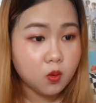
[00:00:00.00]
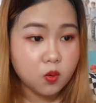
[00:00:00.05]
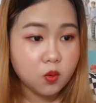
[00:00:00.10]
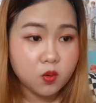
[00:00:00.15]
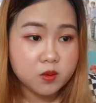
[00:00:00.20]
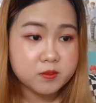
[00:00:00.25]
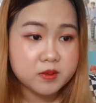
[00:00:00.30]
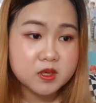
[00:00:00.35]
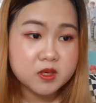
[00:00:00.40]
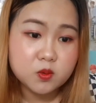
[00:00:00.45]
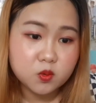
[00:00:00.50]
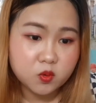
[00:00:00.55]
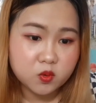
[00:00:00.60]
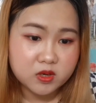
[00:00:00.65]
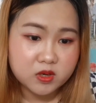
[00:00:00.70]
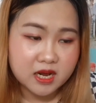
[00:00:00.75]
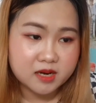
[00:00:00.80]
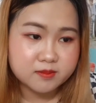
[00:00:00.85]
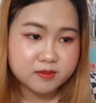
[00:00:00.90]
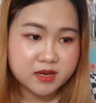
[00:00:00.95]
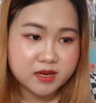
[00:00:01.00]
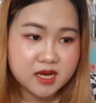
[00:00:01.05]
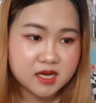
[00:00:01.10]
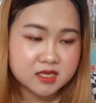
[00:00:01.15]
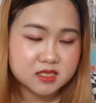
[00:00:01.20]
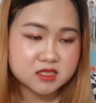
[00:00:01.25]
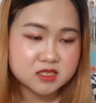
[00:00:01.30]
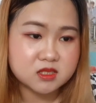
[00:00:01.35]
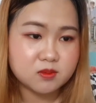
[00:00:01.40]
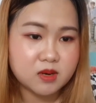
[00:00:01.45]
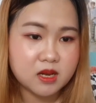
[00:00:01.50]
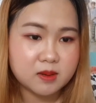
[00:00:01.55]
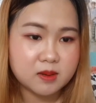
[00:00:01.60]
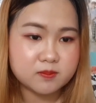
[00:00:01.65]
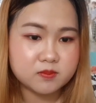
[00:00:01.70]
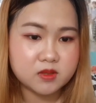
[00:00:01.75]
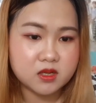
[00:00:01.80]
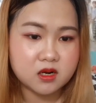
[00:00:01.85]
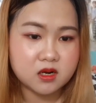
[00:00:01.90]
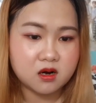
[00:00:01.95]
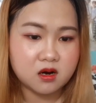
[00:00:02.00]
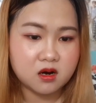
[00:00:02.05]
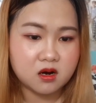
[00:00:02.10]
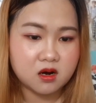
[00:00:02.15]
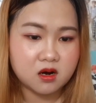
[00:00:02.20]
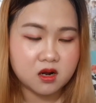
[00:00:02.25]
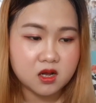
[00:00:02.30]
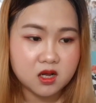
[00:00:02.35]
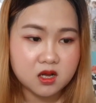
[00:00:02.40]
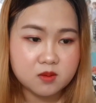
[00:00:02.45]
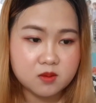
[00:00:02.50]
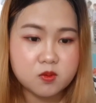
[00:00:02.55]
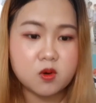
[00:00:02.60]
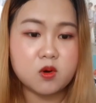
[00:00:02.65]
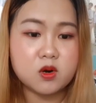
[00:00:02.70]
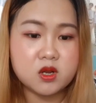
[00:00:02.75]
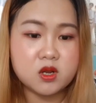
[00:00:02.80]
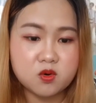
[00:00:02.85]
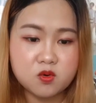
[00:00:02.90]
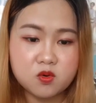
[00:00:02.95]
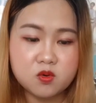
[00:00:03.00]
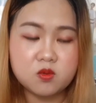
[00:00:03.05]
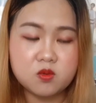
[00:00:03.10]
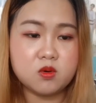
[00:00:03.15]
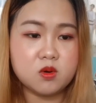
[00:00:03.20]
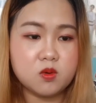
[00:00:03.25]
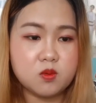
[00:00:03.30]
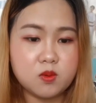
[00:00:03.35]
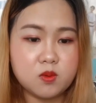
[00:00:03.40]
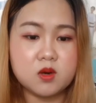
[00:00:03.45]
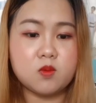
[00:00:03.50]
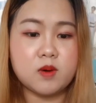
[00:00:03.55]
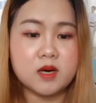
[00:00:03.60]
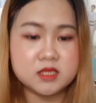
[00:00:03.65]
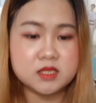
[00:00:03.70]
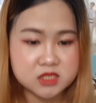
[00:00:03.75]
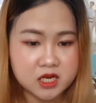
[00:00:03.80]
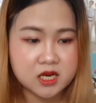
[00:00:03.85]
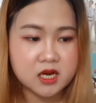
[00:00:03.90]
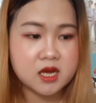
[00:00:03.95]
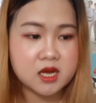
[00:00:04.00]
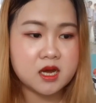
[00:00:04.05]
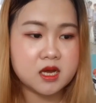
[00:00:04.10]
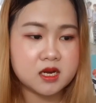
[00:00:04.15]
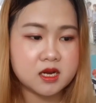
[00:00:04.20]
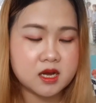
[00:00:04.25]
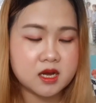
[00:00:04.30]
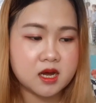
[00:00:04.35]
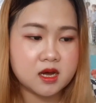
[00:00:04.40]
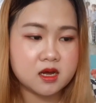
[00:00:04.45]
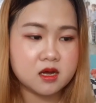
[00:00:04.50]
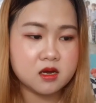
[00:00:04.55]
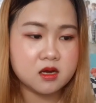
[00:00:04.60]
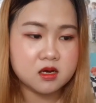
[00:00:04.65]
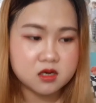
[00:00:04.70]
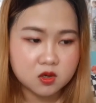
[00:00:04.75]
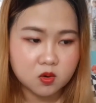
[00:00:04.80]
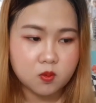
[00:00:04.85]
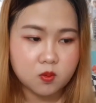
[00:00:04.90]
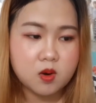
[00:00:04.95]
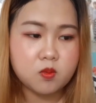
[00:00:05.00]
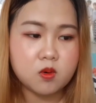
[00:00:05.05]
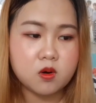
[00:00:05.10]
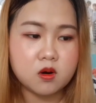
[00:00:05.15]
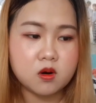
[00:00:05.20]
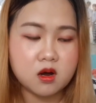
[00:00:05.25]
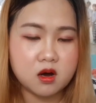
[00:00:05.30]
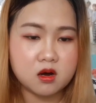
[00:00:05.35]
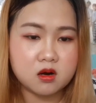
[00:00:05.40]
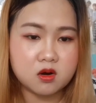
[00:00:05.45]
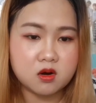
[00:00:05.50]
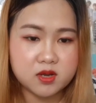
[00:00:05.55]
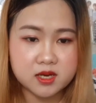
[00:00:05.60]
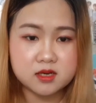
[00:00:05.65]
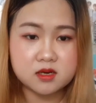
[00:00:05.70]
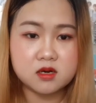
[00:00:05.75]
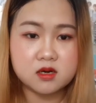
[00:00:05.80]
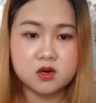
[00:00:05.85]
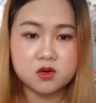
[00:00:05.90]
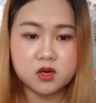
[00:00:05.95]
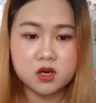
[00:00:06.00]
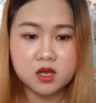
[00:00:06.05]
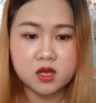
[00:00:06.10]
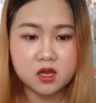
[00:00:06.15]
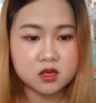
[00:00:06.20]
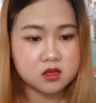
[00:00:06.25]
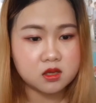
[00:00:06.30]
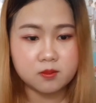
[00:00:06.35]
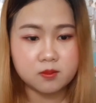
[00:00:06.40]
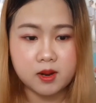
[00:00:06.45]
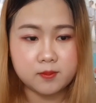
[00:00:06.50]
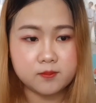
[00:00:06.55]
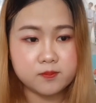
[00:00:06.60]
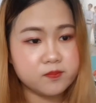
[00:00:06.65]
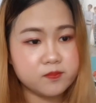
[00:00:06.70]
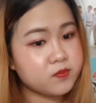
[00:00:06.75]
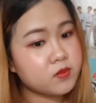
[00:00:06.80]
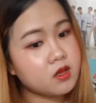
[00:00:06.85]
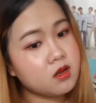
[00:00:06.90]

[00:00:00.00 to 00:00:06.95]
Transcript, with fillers: หูยไม่ได้รู้นานมากสำหรับเอ่อโปรดิววันวันไชน่านะคะ หรือว่าวงเอ่อร็อกเก็ตเกิร์ลนั่นเองแต่แบบ